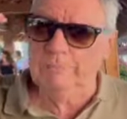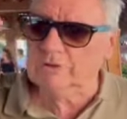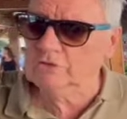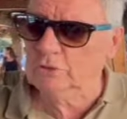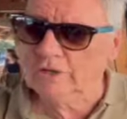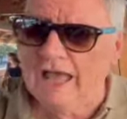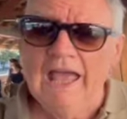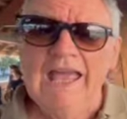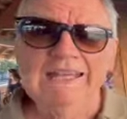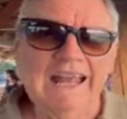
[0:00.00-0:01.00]
persona
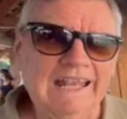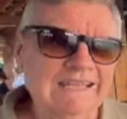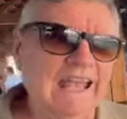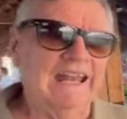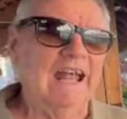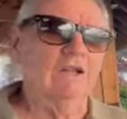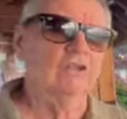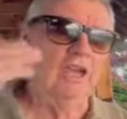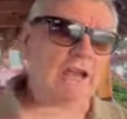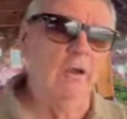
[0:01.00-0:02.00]
dalla terra al
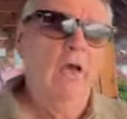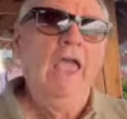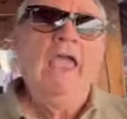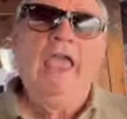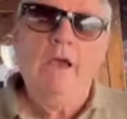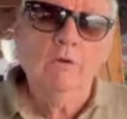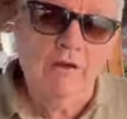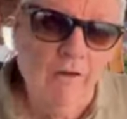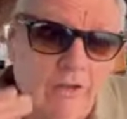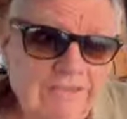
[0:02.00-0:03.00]
cielo e
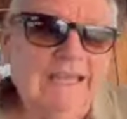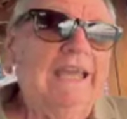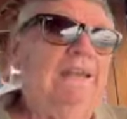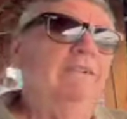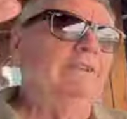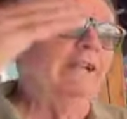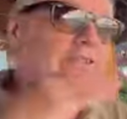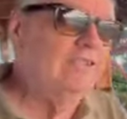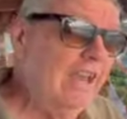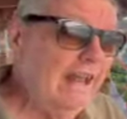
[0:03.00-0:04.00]
una volta che è arrivato
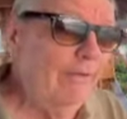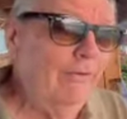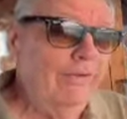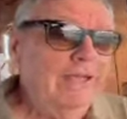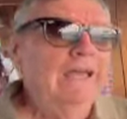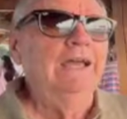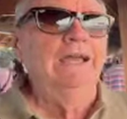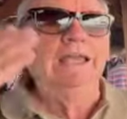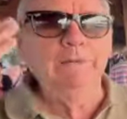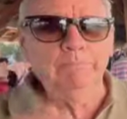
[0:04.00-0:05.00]
al cielo
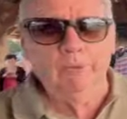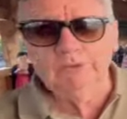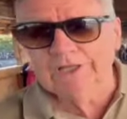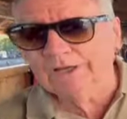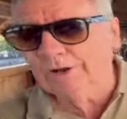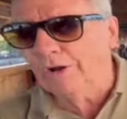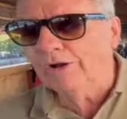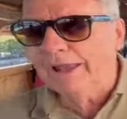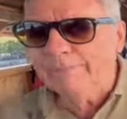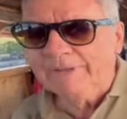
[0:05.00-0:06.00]
il ponte
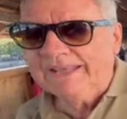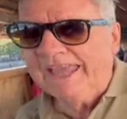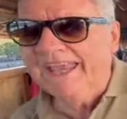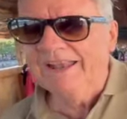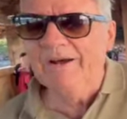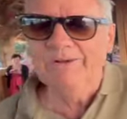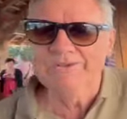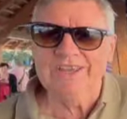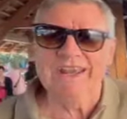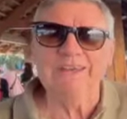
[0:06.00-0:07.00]
crolla perché non
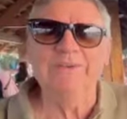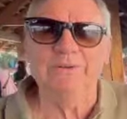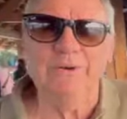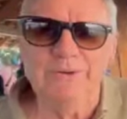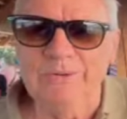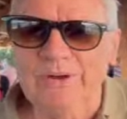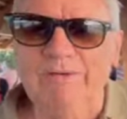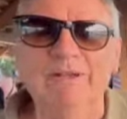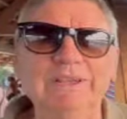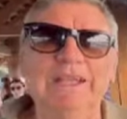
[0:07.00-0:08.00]
c'è ritorno.
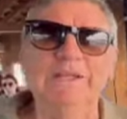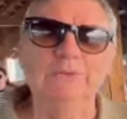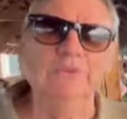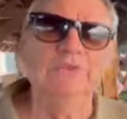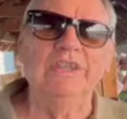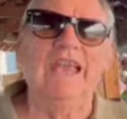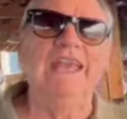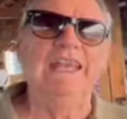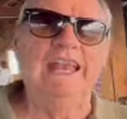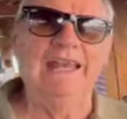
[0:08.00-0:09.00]
Una volta che tu
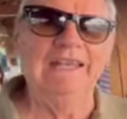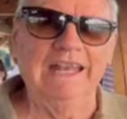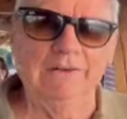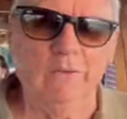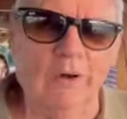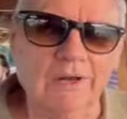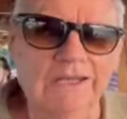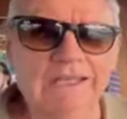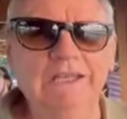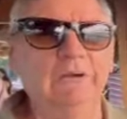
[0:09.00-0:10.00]
sei nel, nel cuore
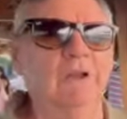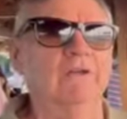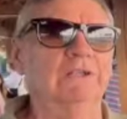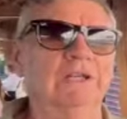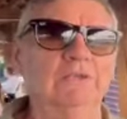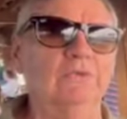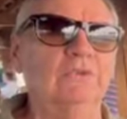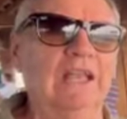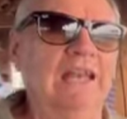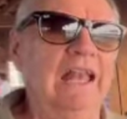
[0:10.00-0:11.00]
di Dio, una volta che tu
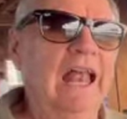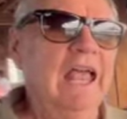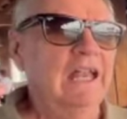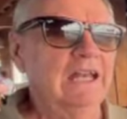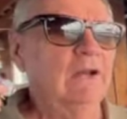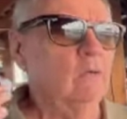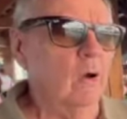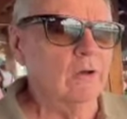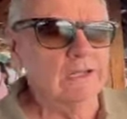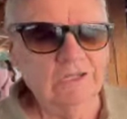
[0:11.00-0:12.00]
sei nel, nel,
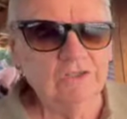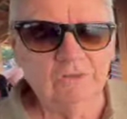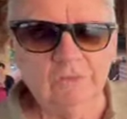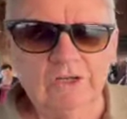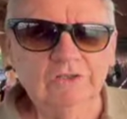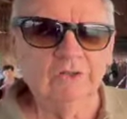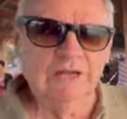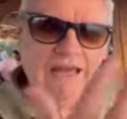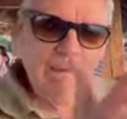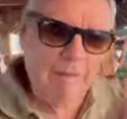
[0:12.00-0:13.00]
cuore di Gesù Cristo,
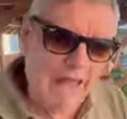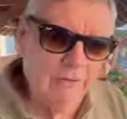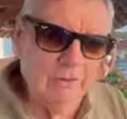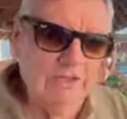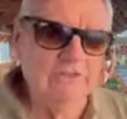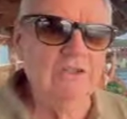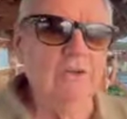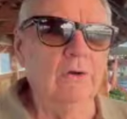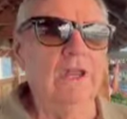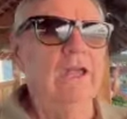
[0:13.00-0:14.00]
nella mano del
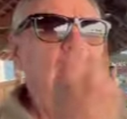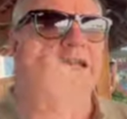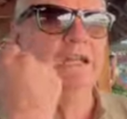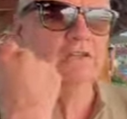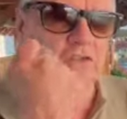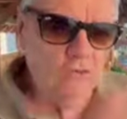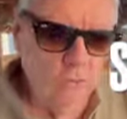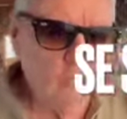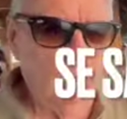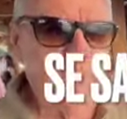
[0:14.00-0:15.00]
Signore,
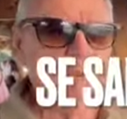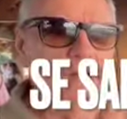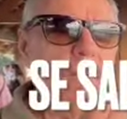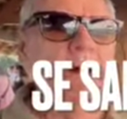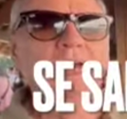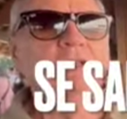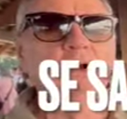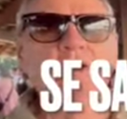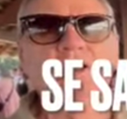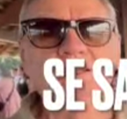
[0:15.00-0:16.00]
nessuno potrà mai
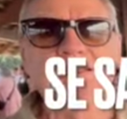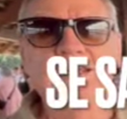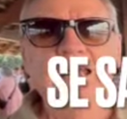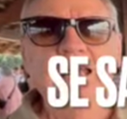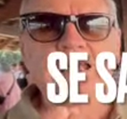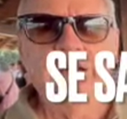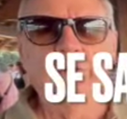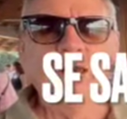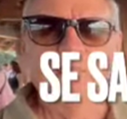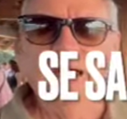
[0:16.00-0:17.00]
toglierti da
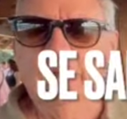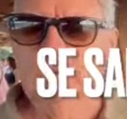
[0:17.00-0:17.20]
quella mano.